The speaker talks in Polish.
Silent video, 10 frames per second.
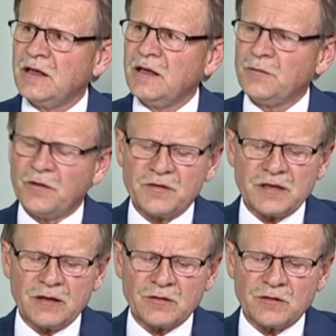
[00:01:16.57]

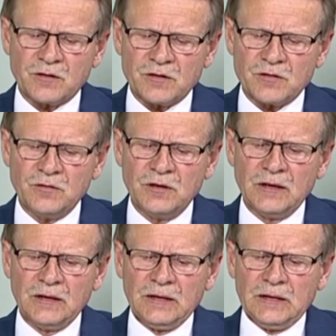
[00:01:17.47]
powyżej kosztorysu
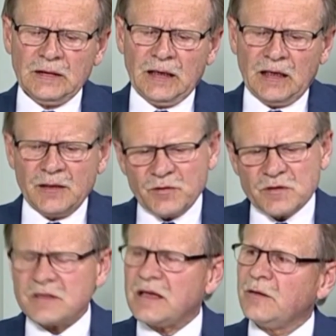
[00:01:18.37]
ale
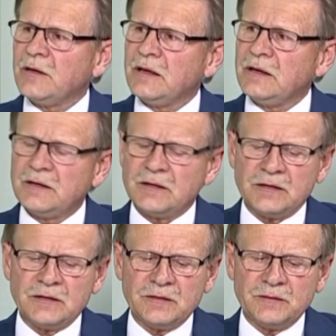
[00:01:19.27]
pozostałe y,
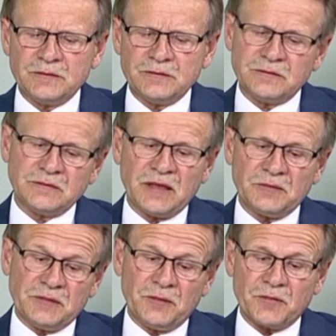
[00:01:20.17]

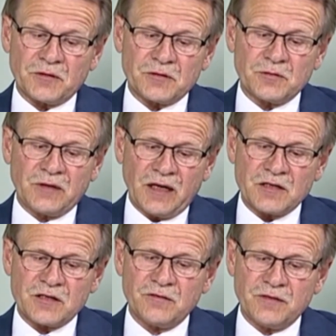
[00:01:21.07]
mamy po prostu
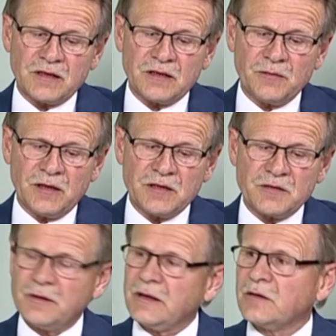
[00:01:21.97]
tańsze oferty,
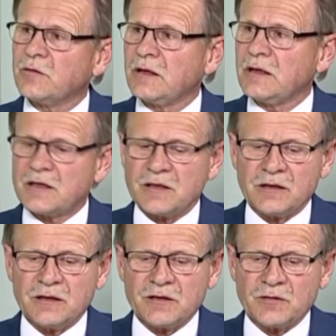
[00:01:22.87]
mieliśmy te, które
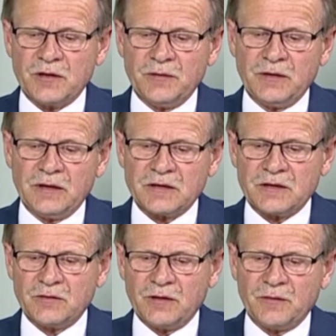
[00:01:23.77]
realizujemy,
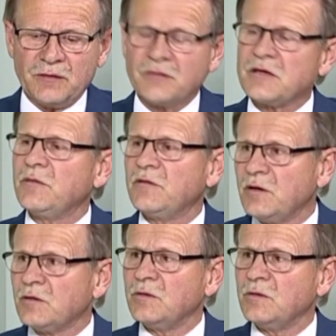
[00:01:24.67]
także tu nam, nam się powiodło.